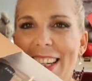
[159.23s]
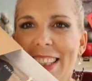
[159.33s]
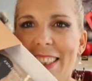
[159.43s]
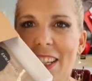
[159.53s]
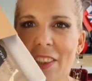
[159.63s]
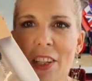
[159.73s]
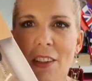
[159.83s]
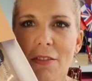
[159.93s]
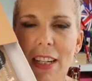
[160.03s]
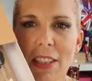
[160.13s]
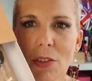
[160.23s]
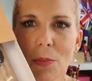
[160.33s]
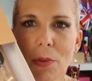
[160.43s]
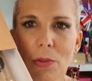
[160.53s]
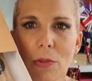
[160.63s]
Et à l'intérieur, voilà ce
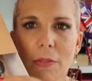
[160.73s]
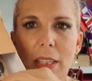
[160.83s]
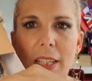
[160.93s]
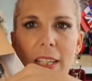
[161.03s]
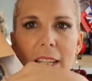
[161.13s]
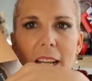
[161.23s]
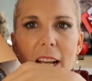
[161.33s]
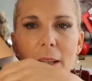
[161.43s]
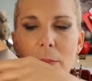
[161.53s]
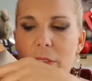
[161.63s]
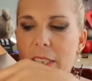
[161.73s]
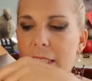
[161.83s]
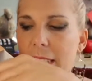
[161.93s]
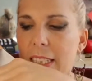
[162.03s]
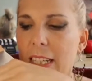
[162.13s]
qu'on peut trouver. Un
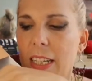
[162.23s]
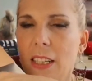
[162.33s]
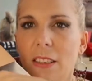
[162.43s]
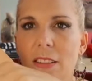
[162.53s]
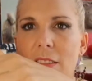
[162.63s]
petit écrin.